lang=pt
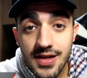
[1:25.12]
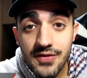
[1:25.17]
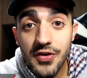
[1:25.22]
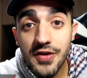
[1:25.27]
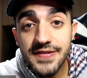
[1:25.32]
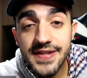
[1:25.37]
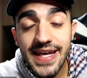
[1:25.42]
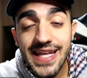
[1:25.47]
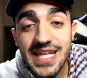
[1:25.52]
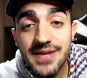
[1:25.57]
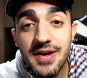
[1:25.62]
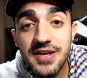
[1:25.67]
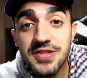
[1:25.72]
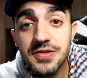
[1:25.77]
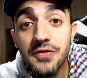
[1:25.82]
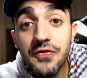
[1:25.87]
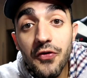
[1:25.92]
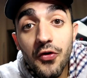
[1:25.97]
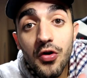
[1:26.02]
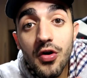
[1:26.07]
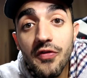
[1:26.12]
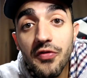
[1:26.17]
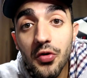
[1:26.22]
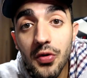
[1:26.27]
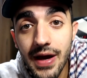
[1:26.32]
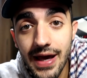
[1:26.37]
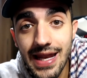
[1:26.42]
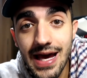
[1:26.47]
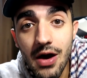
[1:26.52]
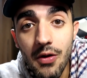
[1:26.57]
Se você que tá mexendo for novo no
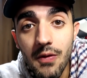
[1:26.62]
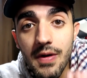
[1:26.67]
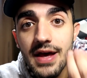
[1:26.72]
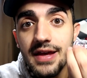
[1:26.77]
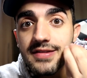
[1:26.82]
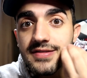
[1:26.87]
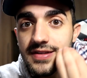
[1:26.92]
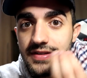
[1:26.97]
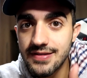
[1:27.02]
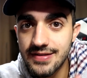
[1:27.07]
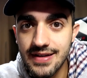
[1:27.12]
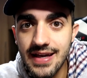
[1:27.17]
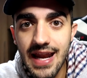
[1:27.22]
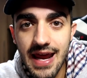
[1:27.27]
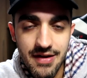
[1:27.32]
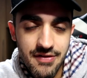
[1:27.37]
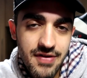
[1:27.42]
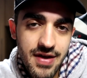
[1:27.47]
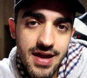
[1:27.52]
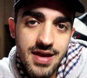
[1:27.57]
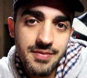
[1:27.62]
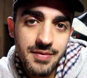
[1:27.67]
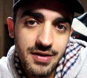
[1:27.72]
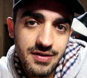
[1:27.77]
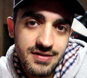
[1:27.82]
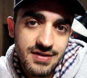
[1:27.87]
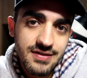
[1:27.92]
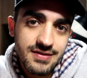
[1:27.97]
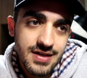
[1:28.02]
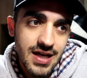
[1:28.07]
canal, se inscreve aí,
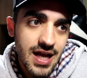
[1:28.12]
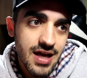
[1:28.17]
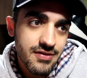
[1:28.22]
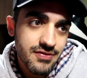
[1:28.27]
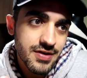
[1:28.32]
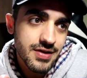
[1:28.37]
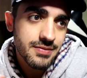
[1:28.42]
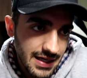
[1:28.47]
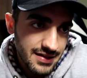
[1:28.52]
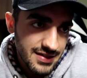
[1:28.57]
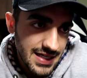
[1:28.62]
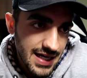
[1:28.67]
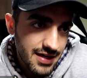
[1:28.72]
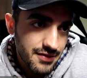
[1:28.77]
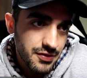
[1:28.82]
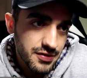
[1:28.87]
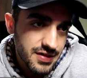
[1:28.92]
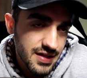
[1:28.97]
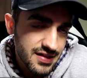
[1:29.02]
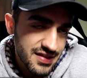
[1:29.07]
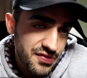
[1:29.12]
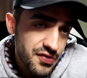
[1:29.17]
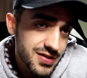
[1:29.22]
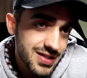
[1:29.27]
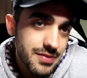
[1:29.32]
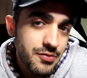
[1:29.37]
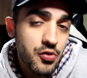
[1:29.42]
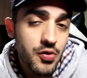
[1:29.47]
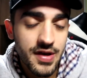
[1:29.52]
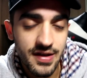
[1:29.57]
mano. Se inscreve, ah, já que você... Se
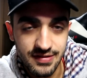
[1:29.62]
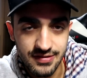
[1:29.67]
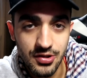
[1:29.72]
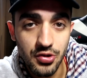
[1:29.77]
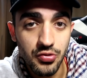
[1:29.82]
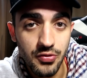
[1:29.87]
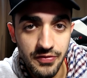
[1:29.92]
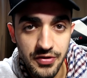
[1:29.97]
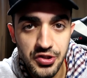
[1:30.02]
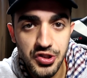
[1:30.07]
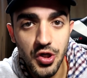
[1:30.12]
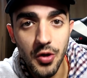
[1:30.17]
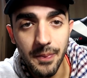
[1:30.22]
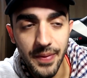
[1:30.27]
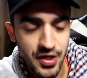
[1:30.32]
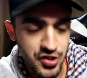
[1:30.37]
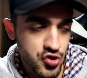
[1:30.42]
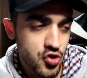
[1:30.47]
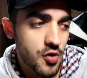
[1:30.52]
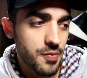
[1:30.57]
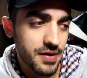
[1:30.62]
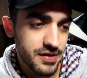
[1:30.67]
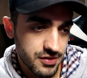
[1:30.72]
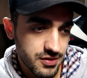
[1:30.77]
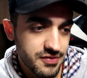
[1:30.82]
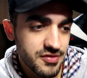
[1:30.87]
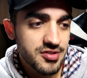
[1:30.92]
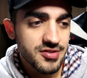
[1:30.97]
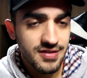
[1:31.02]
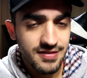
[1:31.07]
você me conheceu no vídeo que eu perdi o começo
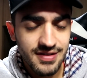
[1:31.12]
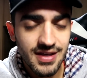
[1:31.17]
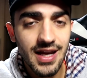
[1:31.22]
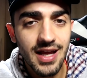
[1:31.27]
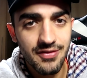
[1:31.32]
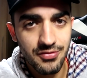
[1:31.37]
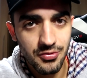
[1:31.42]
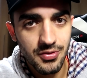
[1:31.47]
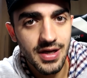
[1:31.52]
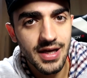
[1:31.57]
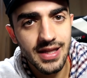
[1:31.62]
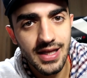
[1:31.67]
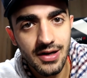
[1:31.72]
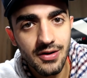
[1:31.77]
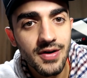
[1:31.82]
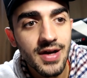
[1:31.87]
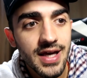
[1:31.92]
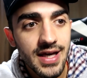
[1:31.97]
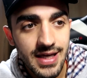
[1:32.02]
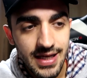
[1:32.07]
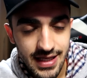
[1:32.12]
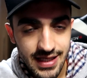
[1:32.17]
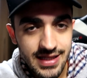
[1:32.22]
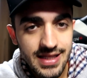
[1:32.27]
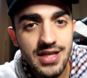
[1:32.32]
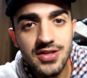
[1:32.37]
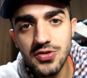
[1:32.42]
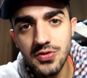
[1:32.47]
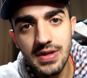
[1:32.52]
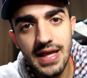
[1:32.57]
do vídeo, se inscreve no canal e
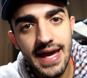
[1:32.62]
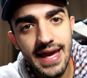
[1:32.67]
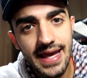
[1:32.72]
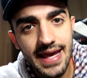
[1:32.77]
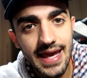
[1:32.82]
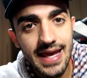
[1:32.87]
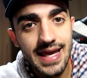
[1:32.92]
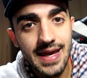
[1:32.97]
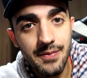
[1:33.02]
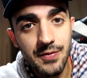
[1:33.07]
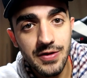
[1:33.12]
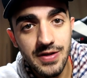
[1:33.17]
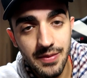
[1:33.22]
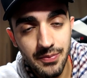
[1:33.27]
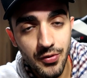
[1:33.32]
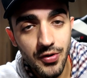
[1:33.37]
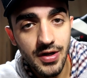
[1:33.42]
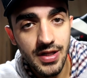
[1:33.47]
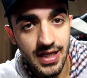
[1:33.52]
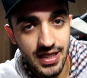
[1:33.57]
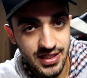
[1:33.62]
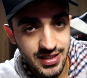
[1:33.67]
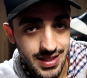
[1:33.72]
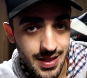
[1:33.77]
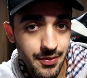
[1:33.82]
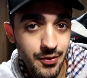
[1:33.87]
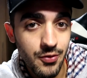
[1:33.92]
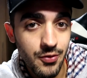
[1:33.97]
deixa o like aí que é muito importante, tá